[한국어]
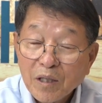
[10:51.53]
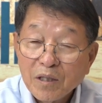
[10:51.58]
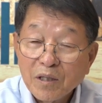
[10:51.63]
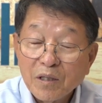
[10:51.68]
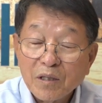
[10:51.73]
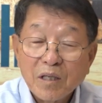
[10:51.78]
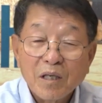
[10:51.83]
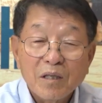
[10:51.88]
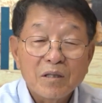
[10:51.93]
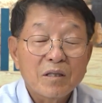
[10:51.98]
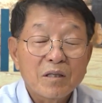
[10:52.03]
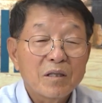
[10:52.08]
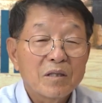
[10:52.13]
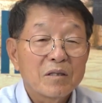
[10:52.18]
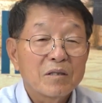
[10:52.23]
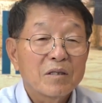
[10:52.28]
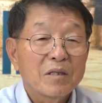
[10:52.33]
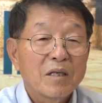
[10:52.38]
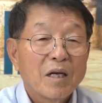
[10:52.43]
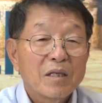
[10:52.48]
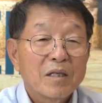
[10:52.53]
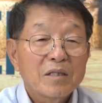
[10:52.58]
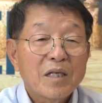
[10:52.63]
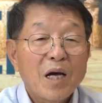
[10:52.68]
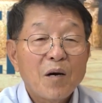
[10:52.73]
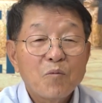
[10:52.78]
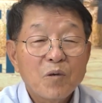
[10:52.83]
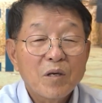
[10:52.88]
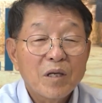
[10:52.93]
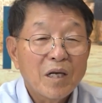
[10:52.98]
이렇게 하니까
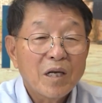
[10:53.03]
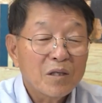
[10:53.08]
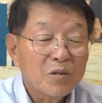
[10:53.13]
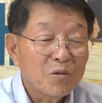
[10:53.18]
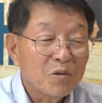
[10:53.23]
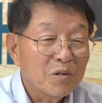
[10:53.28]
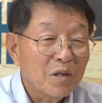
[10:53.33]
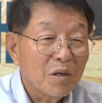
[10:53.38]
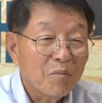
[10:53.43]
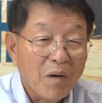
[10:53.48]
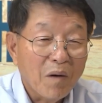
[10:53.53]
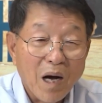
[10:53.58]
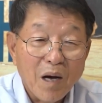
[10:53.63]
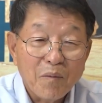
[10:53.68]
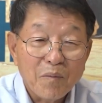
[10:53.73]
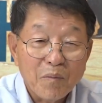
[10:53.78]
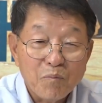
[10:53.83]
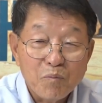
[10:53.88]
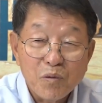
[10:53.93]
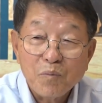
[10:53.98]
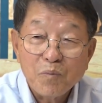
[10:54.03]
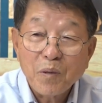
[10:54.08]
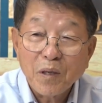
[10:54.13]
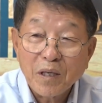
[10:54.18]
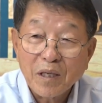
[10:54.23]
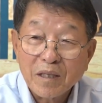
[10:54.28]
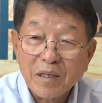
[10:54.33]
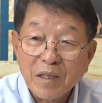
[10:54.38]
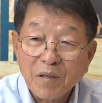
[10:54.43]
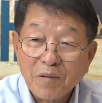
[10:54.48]
사무엘이 아주 그냥 마음이
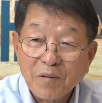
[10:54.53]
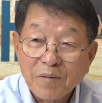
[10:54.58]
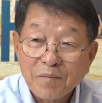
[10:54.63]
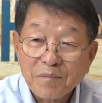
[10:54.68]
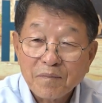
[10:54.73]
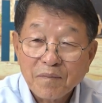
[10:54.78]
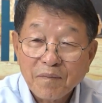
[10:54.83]
불편했다고.